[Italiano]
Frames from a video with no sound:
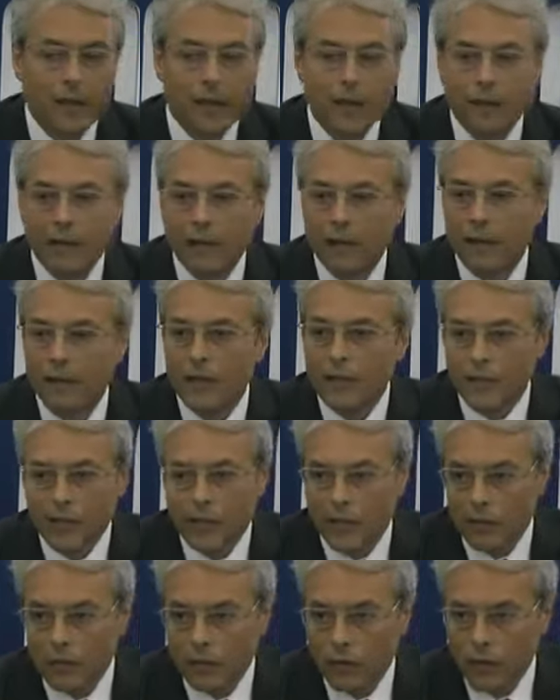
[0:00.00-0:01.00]
eh,
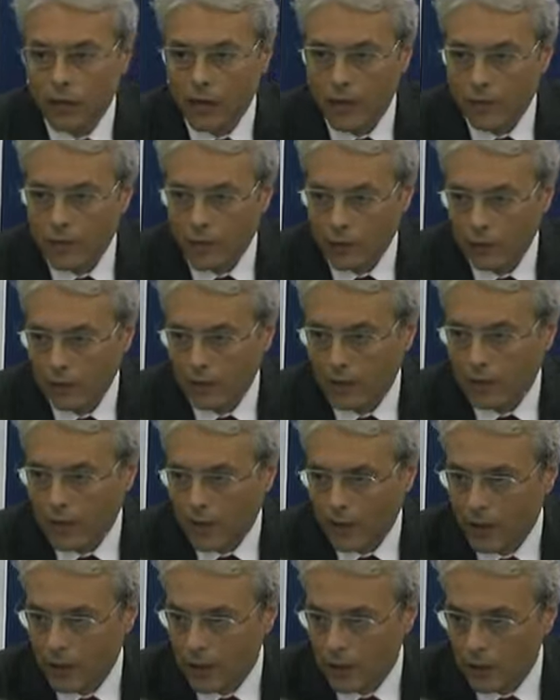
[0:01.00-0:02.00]
l'indicazione che è venuta
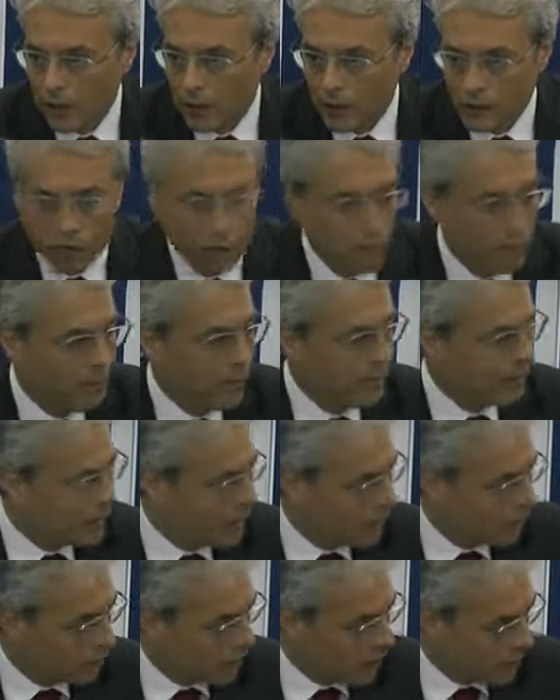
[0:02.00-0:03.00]
dal nostro
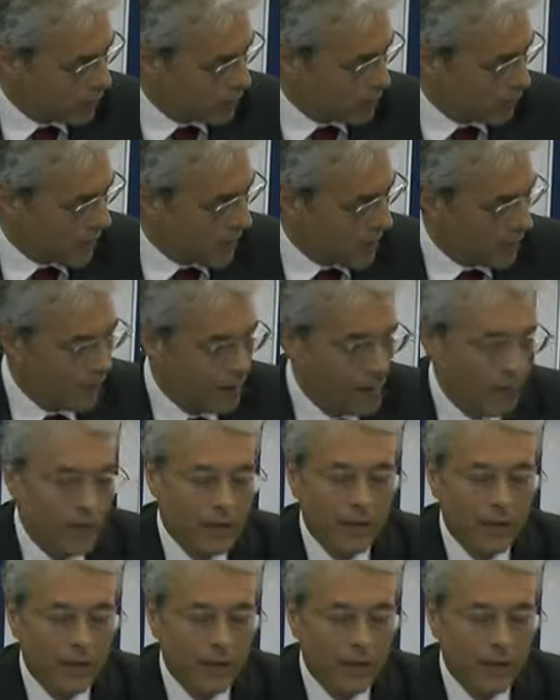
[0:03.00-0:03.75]
partito nazionale.